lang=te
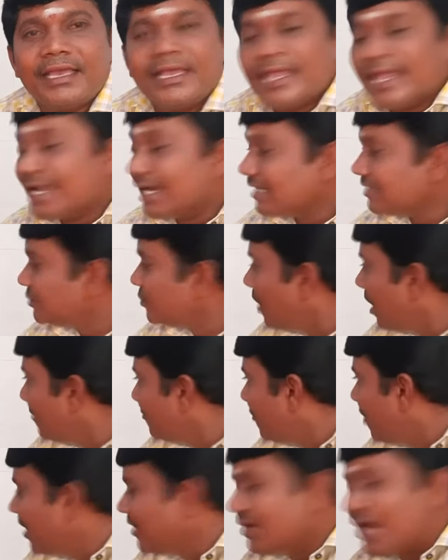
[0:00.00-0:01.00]
ఇక్కడ
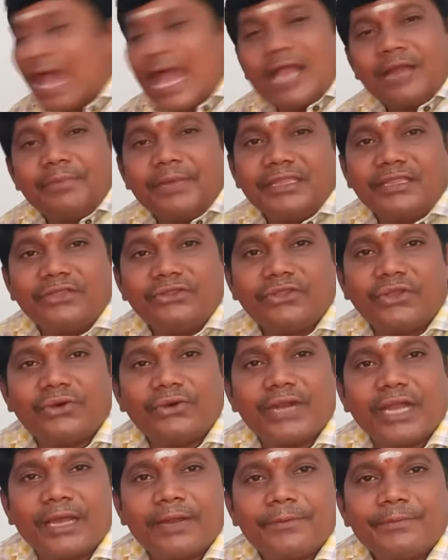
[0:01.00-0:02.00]
స్వామివారు నాగబంధంతో
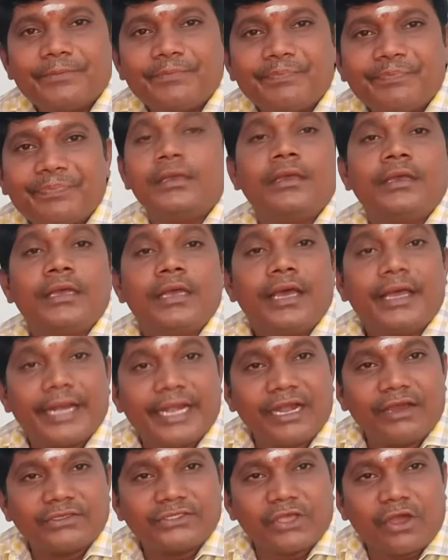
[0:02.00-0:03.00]
ఉన్నారు
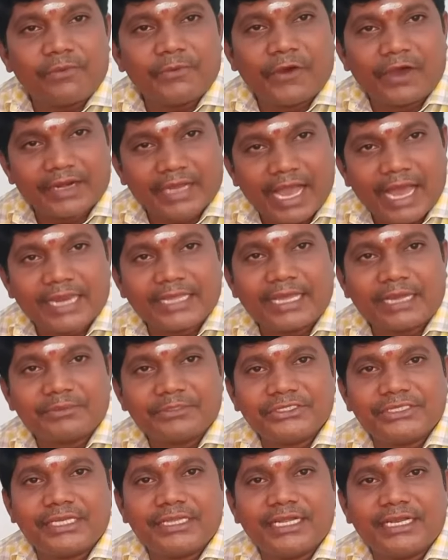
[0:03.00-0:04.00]
రెండవ స్వామివారు
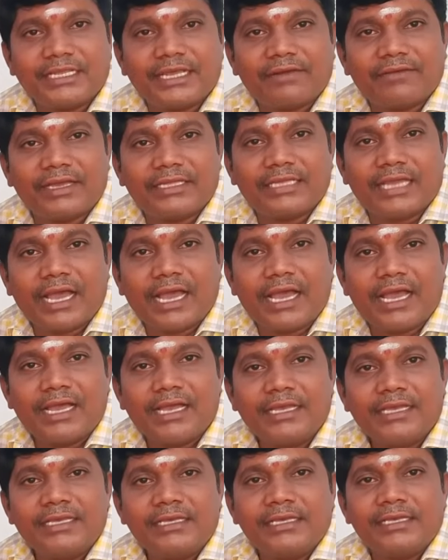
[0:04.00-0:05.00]
కాలధర్మం చెందిన తర్వాత
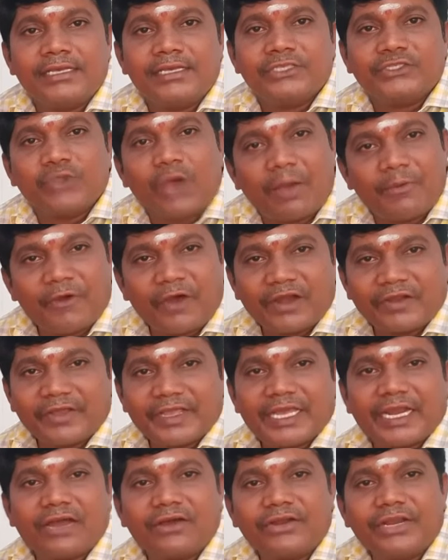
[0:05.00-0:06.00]
స్వామివారి
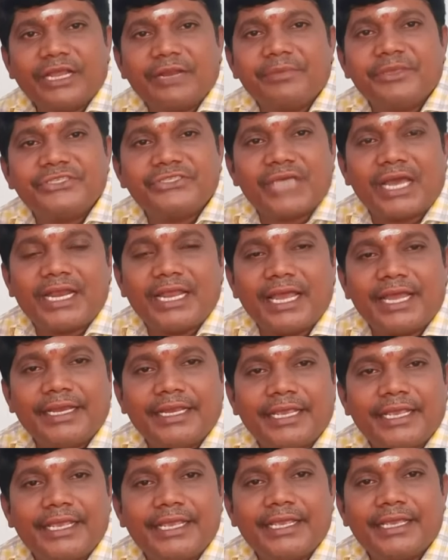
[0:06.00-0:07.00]
విగ్రహం నిర్మించాలి
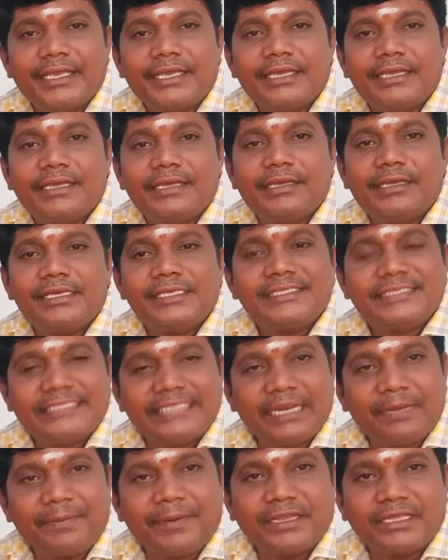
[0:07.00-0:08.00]
అని
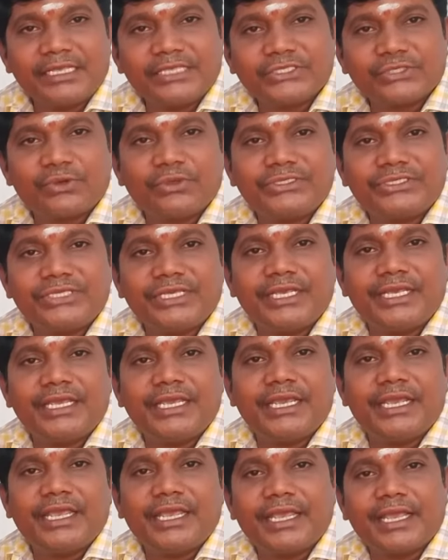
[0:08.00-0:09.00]
శిల్పిని తీసుకొచ్చి
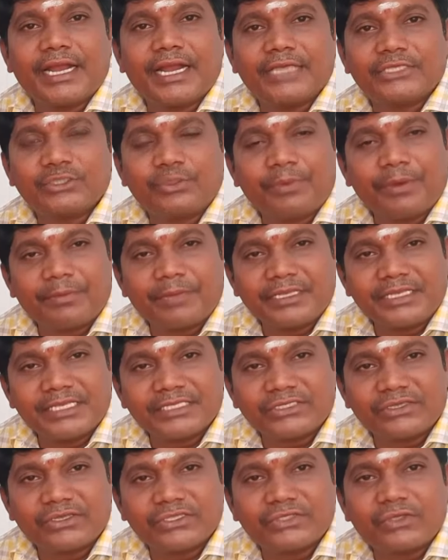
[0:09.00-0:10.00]
ఇక్కడ
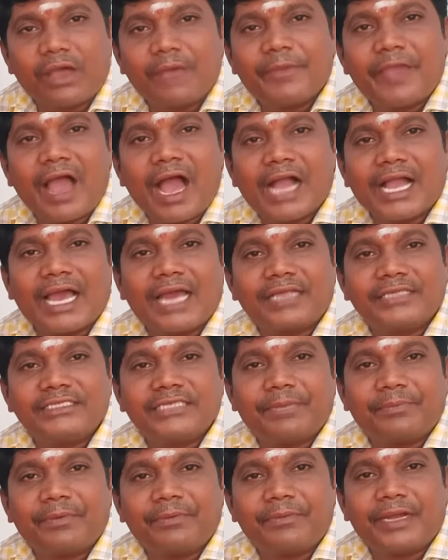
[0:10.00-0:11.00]
సుబ్రహ్మణ్యేశ్వర స్వామి ఆకారం
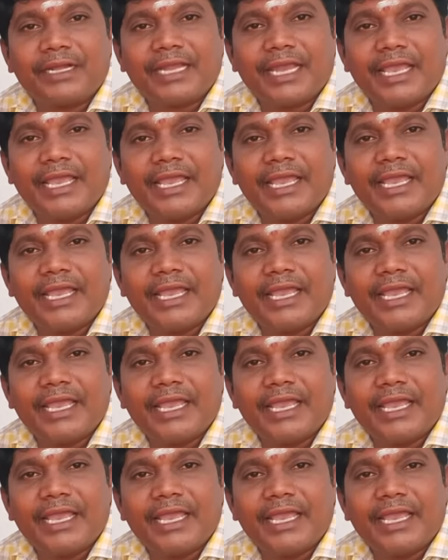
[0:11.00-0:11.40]
చెప్పమంటే